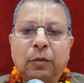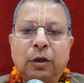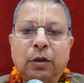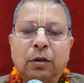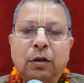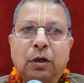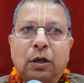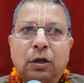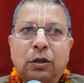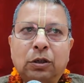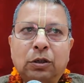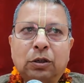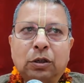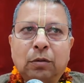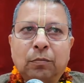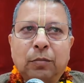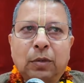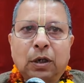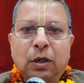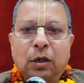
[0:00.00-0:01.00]
एक राजा
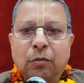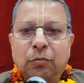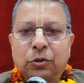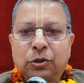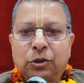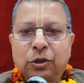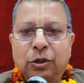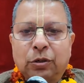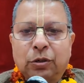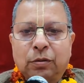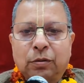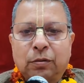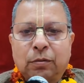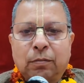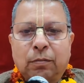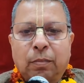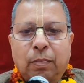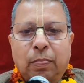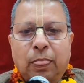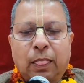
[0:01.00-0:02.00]
थे महाभिषेक
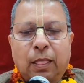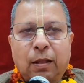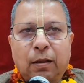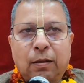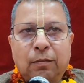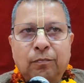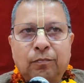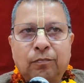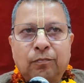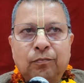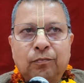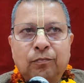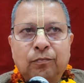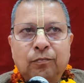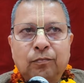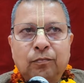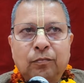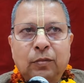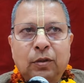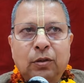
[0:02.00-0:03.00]

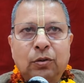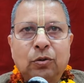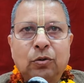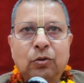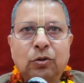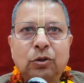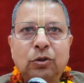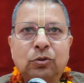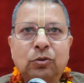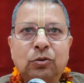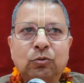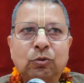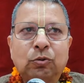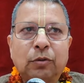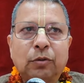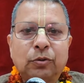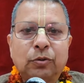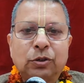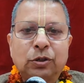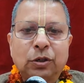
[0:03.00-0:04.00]
जो कि
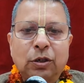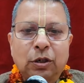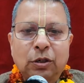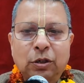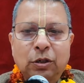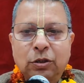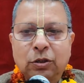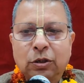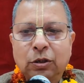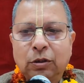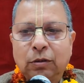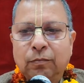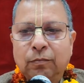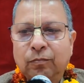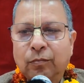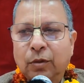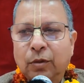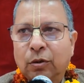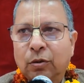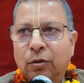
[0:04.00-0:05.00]
सूर्यवंशी राजा थे
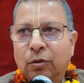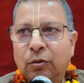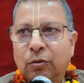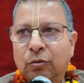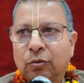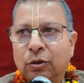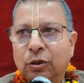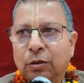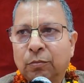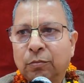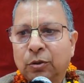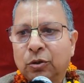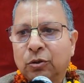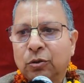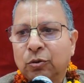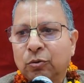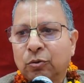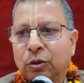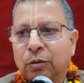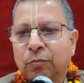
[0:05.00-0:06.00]
उनकी
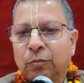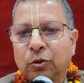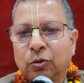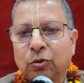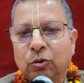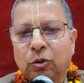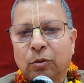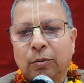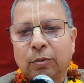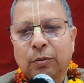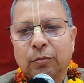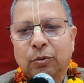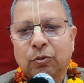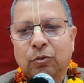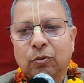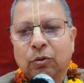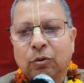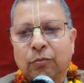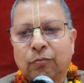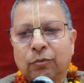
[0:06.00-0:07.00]
मृत्यु हो गई मृत्यु के बाद में
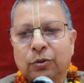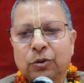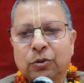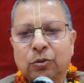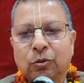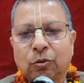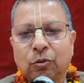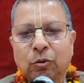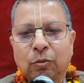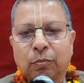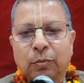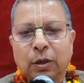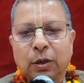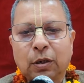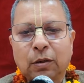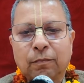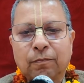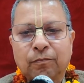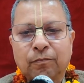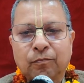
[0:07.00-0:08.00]
उनको विष्णु लोक
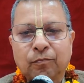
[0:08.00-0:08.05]
मिला